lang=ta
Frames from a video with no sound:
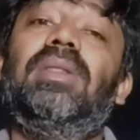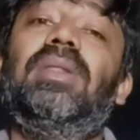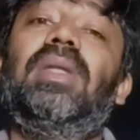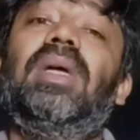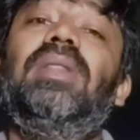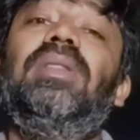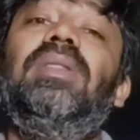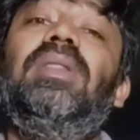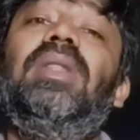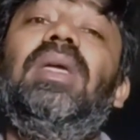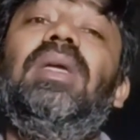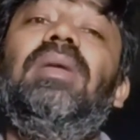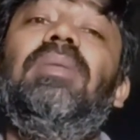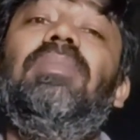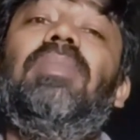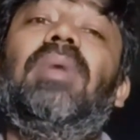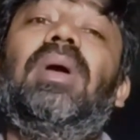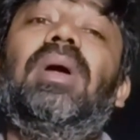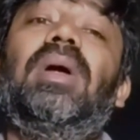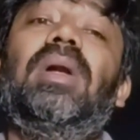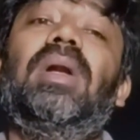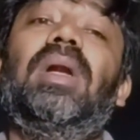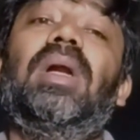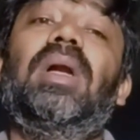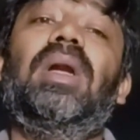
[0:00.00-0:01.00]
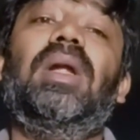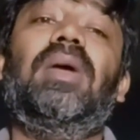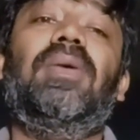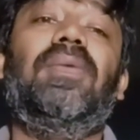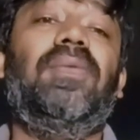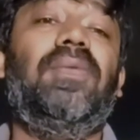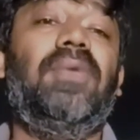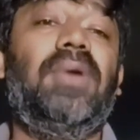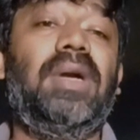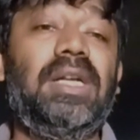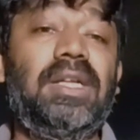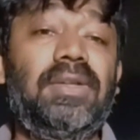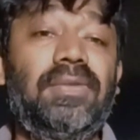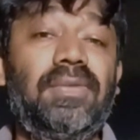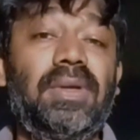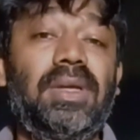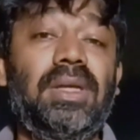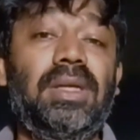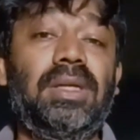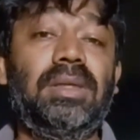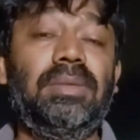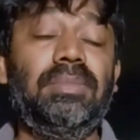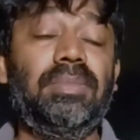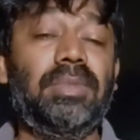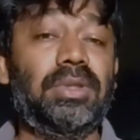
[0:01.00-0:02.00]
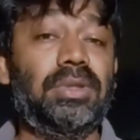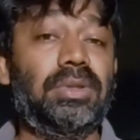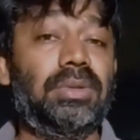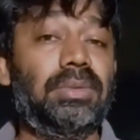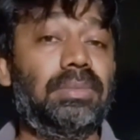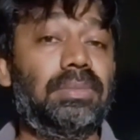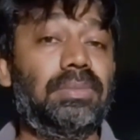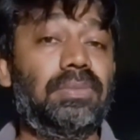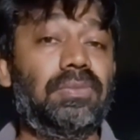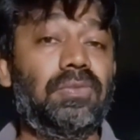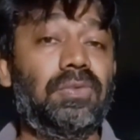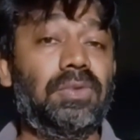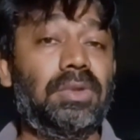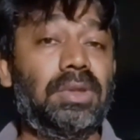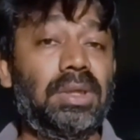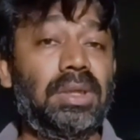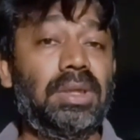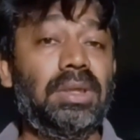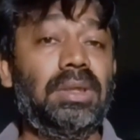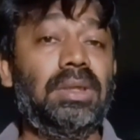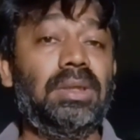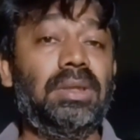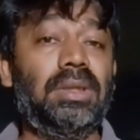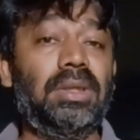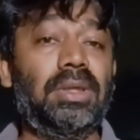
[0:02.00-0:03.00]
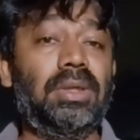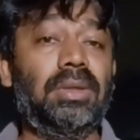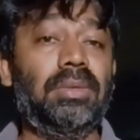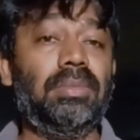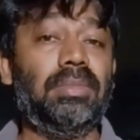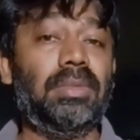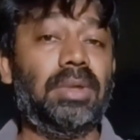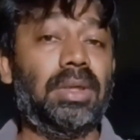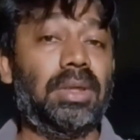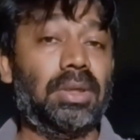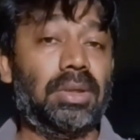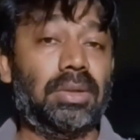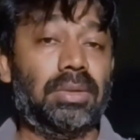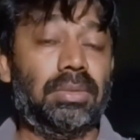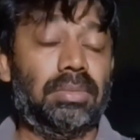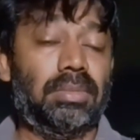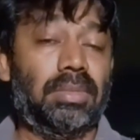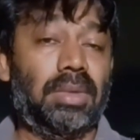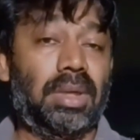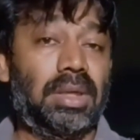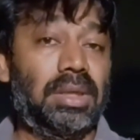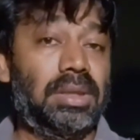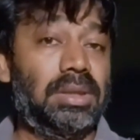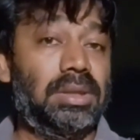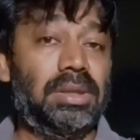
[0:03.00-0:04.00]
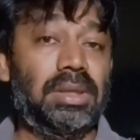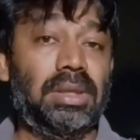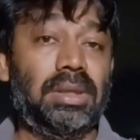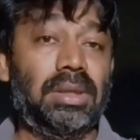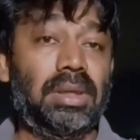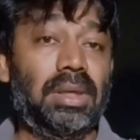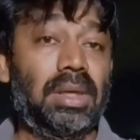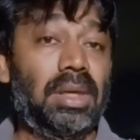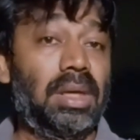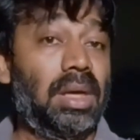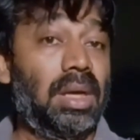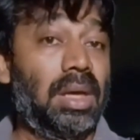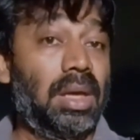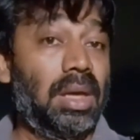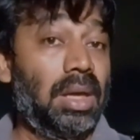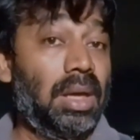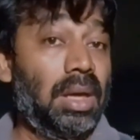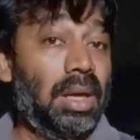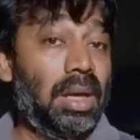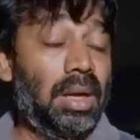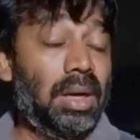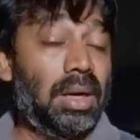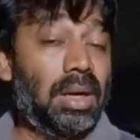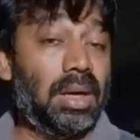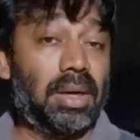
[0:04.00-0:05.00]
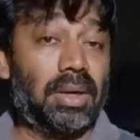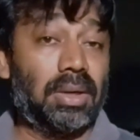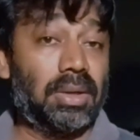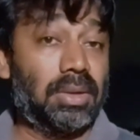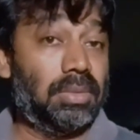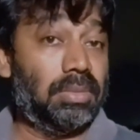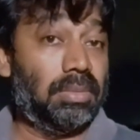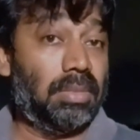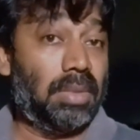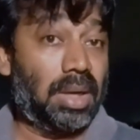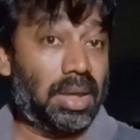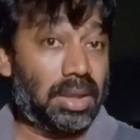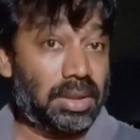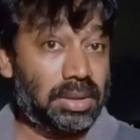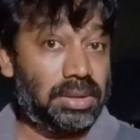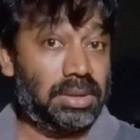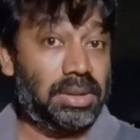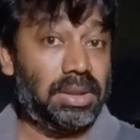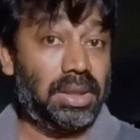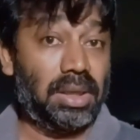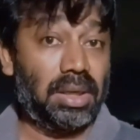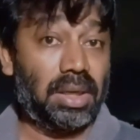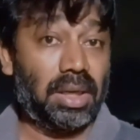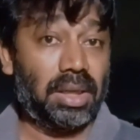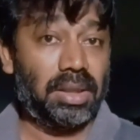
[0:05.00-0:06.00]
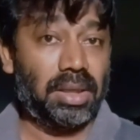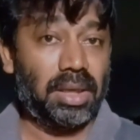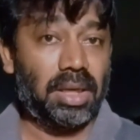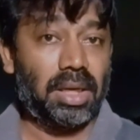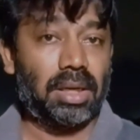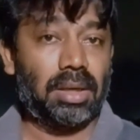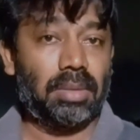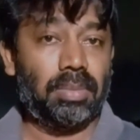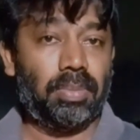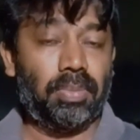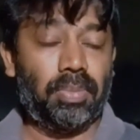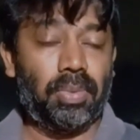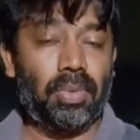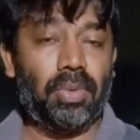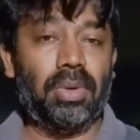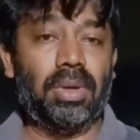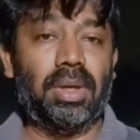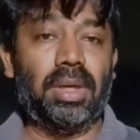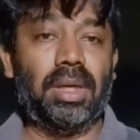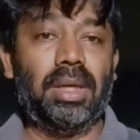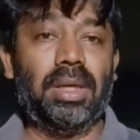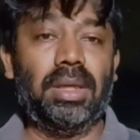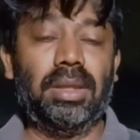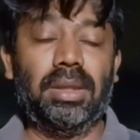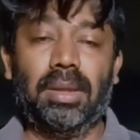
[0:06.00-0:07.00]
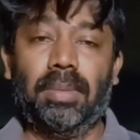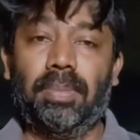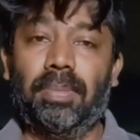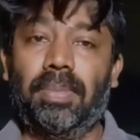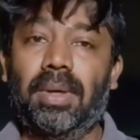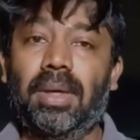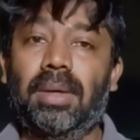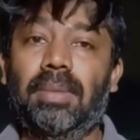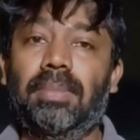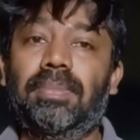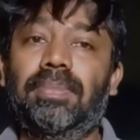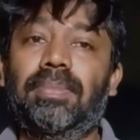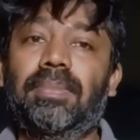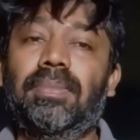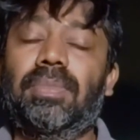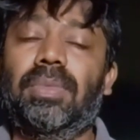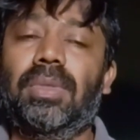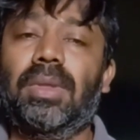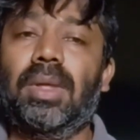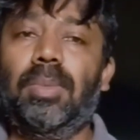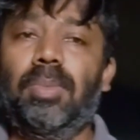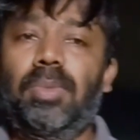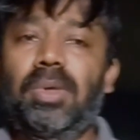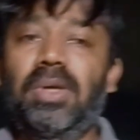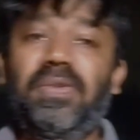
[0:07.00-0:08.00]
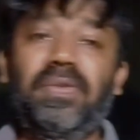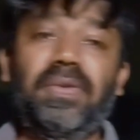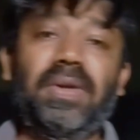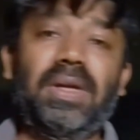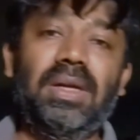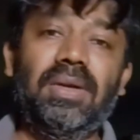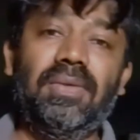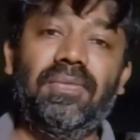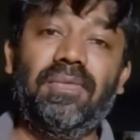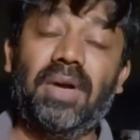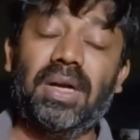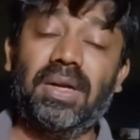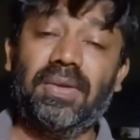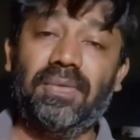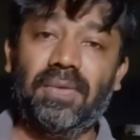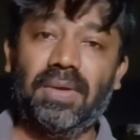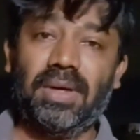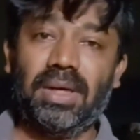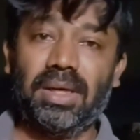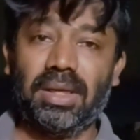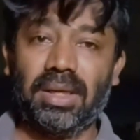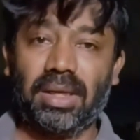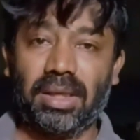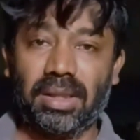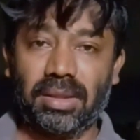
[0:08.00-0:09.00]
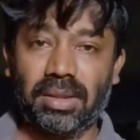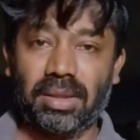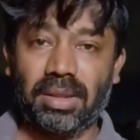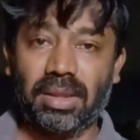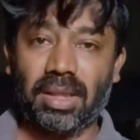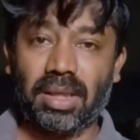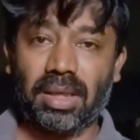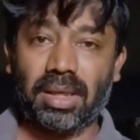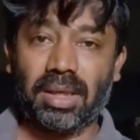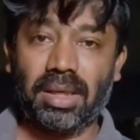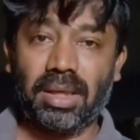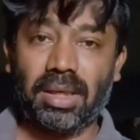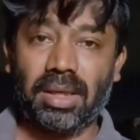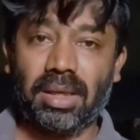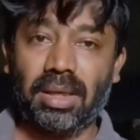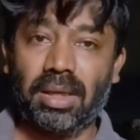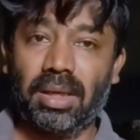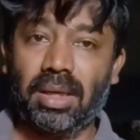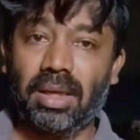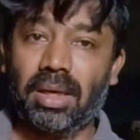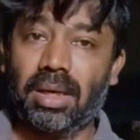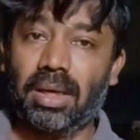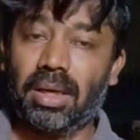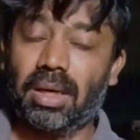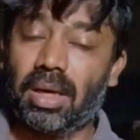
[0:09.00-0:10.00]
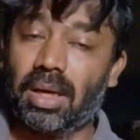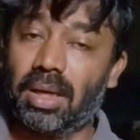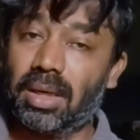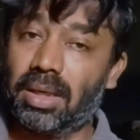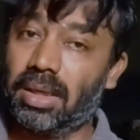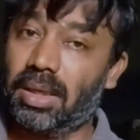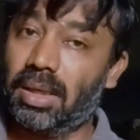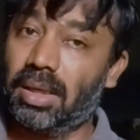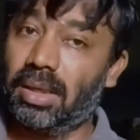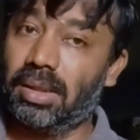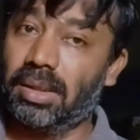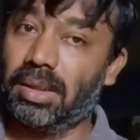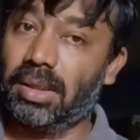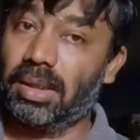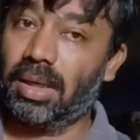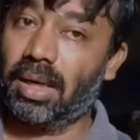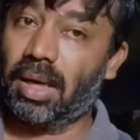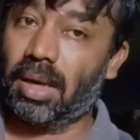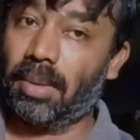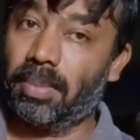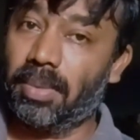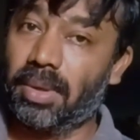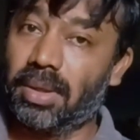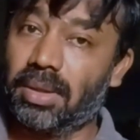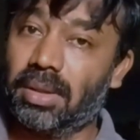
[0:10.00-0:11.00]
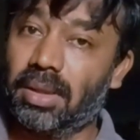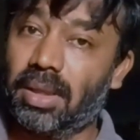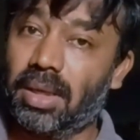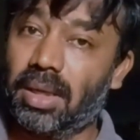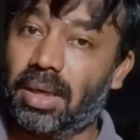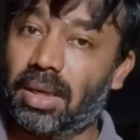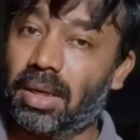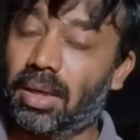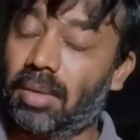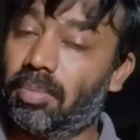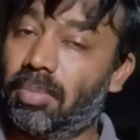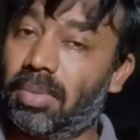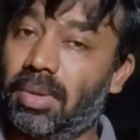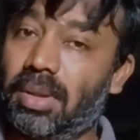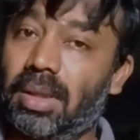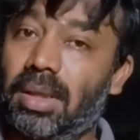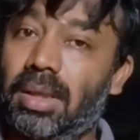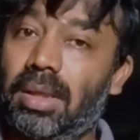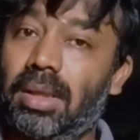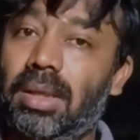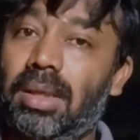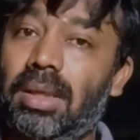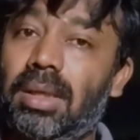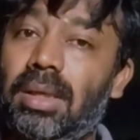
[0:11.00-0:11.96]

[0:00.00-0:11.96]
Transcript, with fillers: தந்தை மகனான வடிவேலு மற்றும் உதயநிதிக்கும் நடக்கும் அரசு நடக்கும் அரசியல் அதிகார போரே இந்த படம் முடிவில் வடிவேல் எந்த நாற்காலியில் அமர்ந்தார் என்பதே